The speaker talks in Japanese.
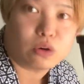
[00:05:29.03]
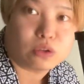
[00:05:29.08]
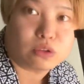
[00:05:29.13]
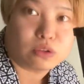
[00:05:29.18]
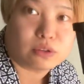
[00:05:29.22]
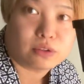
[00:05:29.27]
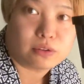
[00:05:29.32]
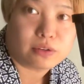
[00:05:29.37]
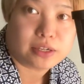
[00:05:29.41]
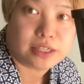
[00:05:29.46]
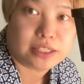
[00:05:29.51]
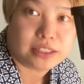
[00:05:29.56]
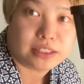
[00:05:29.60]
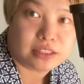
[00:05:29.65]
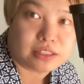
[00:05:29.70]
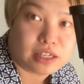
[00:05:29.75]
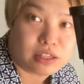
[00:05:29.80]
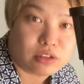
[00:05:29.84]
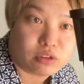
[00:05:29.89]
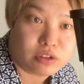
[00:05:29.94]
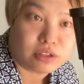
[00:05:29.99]
ういう、これに
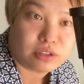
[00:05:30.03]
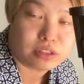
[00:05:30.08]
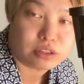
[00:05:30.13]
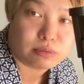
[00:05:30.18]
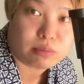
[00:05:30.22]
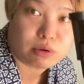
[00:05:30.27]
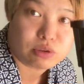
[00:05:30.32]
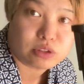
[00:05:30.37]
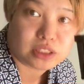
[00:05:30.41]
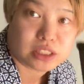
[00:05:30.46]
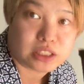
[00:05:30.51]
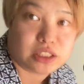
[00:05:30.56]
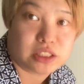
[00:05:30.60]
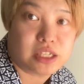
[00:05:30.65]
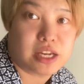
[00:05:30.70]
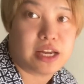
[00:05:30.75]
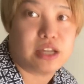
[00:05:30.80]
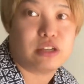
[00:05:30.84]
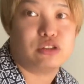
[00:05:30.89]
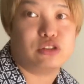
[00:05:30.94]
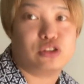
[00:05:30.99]
スタンドにスマホさし
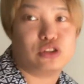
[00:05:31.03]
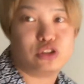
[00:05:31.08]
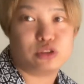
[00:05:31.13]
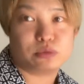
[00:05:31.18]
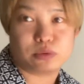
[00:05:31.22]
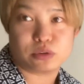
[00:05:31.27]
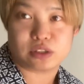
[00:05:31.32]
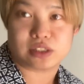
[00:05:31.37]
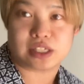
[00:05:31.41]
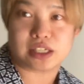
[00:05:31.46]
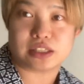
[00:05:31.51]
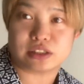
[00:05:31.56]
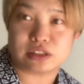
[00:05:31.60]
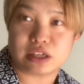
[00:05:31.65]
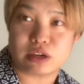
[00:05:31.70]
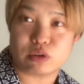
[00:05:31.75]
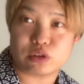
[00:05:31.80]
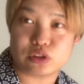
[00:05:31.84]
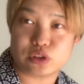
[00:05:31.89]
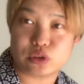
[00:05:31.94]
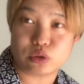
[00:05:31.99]
て、YouTube の撮影
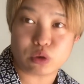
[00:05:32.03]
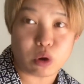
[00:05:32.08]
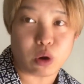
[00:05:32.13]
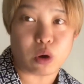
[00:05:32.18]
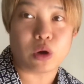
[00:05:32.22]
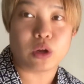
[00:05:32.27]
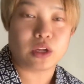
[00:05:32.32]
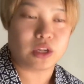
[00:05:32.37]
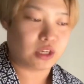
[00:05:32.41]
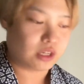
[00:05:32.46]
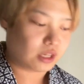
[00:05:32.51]
をしと、